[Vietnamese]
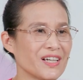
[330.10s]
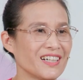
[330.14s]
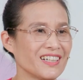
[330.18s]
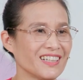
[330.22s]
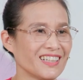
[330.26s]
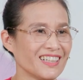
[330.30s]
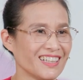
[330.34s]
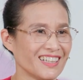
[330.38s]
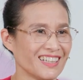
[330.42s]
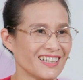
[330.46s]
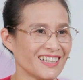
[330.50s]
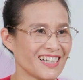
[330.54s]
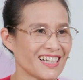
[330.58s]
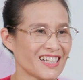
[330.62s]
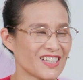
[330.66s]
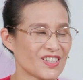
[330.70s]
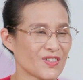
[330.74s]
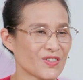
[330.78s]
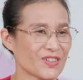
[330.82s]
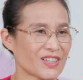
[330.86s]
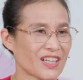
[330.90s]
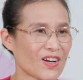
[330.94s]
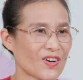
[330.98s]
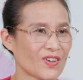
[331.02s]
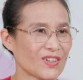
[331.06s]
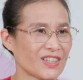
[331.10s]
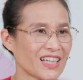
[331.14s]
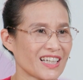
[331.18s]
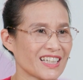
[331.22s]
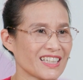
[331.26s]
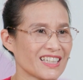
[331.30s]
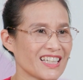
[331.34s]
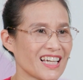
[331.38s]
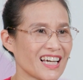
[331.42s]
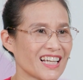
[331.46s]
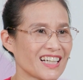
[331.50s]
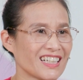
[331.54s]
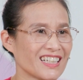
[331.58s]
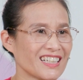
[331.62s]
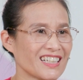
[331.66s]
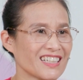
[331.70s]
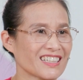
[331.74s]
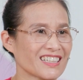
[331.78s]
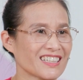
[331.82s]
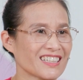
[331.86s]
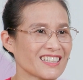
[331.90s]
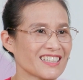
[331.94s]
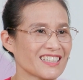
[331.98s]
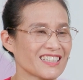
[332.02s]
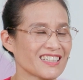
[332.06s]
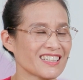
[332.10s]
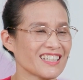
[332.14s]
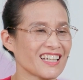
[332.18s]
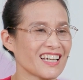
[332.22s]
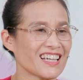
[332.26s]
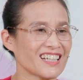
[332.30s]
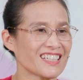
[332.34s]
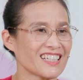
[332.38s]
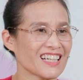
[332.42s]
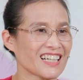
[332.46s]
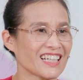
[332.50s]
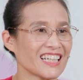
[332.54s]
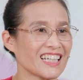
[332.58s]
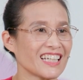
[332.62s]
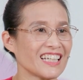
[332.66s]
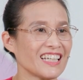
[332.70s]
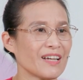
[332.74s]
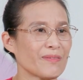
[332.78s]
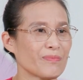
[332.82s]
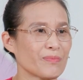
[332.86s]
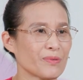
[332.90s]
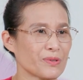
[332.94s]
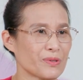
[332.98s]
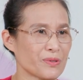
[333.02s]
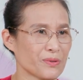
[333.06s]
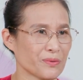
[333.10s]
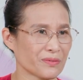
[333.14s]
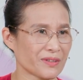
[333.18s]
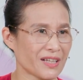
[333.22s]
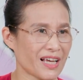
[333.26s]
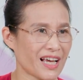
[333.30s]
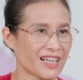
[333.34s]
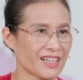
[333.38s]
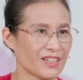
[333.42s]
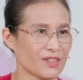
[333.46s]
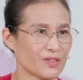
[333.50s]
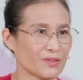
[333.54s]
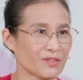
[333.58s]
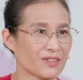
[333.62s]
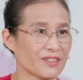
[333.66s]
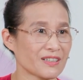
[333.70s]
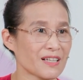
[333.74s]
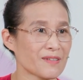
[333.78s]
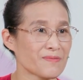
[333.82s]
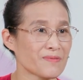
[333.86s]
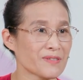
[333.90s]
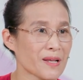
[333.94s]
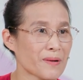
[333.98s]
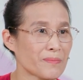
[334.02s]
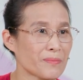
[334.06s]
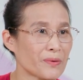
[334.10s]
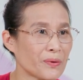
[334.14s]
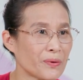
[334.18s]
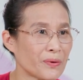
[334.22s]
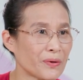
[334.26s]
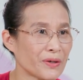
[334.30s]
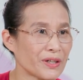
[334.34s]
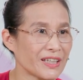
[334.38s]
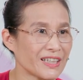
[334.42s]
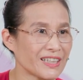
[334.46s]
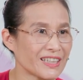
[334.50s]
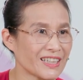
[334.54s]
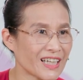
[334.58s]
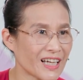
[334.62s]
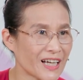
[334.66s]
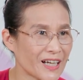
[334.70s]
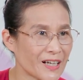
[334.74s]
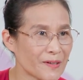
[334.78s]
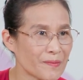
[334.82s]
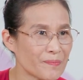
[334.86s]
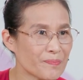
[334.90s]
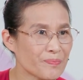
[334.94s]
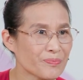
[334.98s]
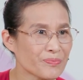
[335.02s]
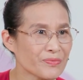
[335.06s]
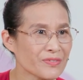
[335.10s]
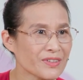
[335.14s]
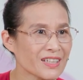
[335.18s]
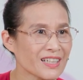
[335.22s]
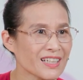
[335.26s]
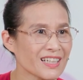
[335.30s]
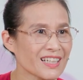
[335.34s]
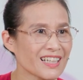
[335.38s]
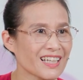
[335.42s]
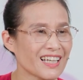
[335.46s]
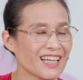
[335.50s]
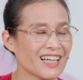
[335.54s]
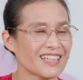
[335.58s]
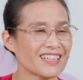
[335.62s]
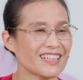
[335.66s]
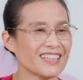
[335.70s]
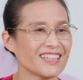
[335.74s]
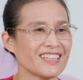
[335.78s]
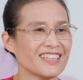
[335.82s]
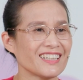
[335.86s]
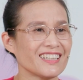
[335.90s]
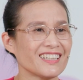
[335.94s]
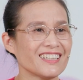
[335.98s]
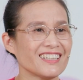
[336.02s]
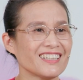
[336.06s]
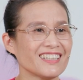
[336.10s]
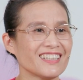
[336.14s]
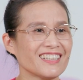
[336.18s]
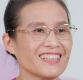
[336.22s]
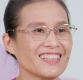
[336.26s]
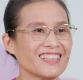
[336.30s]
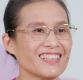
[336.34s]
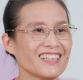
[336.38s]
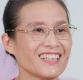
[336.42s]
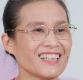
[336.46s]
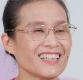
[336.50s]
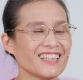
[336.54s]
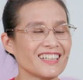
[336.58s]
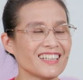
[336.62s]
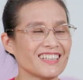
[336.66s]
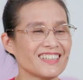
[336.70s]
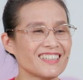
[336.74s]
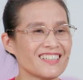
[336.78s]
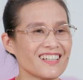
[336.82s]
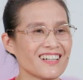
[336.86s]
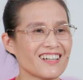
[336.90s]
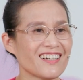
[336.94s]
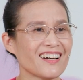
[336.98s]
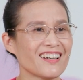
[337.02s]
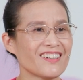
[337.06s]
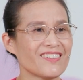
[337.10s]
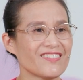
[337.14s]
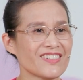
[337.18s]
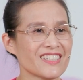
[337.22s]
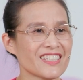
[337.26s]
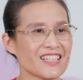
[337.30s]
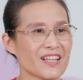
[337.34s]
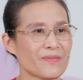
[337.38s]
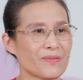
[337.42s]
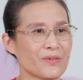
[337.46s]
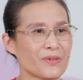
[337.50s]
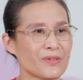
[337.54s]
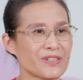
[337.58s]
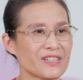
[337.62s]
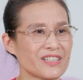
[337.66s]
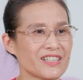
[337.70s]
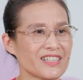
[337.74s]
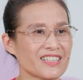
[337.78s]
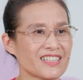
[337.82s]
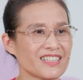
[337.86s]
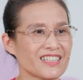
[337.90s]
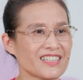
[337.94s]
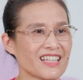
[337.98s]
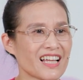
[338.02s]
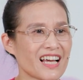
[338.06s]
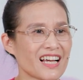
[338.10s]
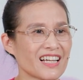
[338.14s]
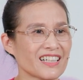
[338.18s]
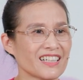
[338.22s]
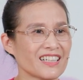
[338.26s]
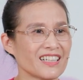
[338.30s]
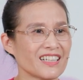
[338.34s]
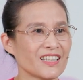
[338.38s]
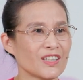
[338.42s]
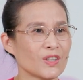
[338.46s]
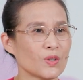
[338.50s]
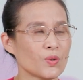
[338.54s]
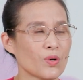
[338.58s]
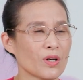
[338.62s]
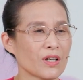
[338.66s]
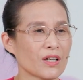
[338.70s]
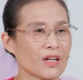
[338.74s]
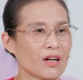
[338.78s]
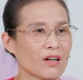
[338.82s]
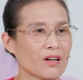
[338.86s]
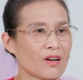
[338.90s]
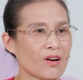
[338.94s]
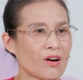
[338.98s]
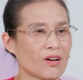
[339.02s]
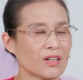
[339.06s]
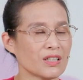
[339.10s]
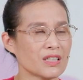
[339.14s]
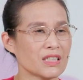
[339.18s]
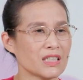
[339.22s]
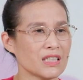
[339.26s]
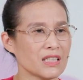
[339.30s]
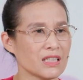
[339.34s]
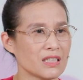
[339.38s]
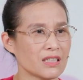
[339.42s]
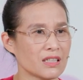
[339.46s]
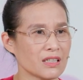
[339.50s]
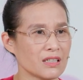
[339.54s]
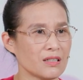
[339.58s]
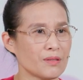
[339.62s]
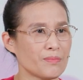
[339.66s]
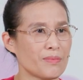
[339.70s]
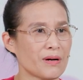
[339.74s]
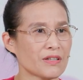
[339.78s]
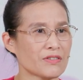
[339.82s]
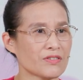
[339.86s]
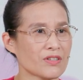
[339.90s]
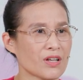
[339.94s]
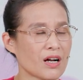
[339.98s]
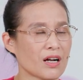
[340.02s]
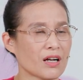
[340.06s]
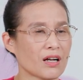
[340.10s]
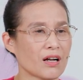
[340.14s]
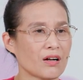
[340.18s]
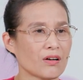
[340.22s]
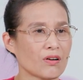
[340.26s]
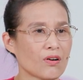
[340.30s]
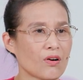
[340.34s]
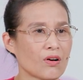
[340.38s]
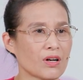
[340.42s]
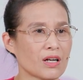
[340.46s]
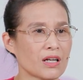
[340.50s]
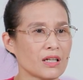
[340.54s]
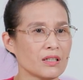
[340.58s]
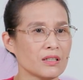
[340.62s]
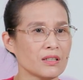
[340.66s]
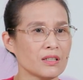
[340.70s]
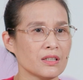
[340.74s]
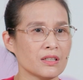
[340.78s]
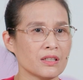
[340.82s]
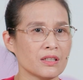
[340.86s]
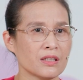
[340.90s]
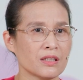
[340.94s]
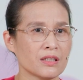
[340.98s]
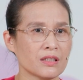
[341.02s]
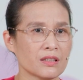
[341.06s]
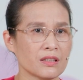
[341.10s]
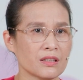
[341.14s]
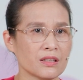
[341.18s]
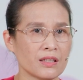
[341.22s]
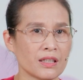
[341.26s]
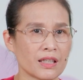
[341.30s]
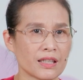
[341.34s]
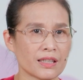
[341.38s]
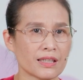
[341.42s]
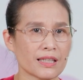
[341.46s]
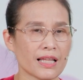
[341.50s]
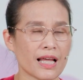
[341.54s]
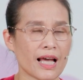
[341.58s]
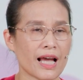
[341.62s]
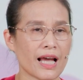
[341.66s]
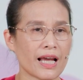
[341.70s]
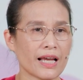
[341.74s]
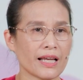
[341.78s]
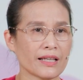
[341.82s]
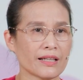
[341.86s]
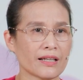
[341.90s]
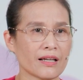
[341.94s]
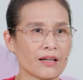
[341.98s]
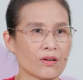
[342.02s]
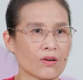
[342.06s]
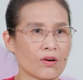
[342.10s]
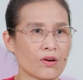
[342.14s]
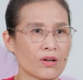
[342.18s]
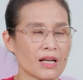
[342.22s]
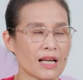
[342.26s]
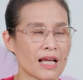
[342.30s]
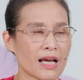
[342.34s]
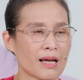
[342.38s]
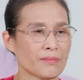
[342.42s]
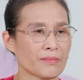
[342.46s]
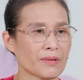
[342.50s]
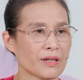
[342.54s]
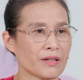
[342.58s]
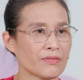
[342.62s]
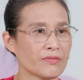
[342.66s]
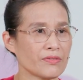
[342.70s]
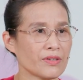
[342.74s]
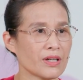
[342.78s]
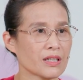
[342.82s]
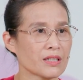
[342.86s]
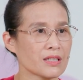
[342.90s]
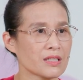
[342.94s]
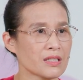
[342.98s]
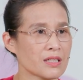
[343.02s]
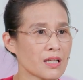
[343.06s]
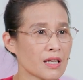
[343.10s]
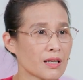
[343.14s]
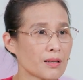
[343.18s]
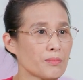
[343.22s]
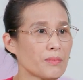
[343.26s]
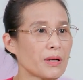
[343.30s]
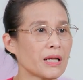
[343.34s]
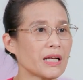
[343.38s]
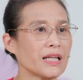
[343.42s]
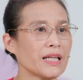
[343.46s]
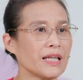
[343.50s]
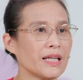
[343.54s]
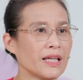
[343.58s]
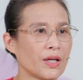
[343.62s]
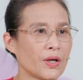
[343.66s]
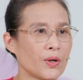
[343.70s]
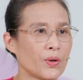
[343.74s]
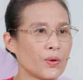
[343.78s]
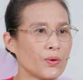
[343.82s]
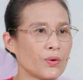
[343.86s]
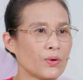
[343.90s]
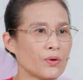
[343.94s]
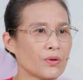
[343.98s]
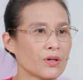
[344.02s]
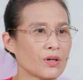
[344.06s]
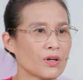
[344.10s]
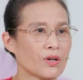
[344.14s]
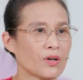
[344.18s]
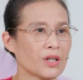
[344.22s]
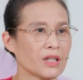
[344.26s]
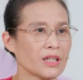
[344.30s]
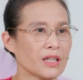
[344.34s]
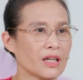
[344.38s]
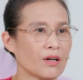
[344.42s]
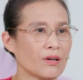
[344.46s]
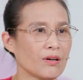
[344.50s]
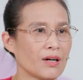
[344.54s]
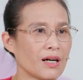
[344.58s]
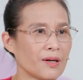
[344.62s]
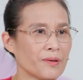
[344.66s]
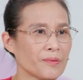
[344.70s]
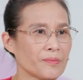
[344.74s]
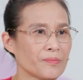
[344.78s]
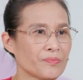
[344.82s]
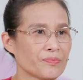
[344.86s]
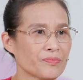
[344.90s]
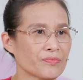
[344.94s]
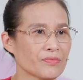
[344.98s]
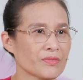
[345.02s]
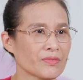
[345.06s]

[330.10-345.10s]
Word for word: lớn để chúng ta có thể nhận được diện ra cái nghiệp của chúng ta để chúng ta tham sám hối nhá. Thế thì chưa cần phải sám hối trước chư tăng khi cái tuổi các con chỉ trừ bao giờ các con hiện tại các con làm các việc rất bất hiếu, các con hiểu không?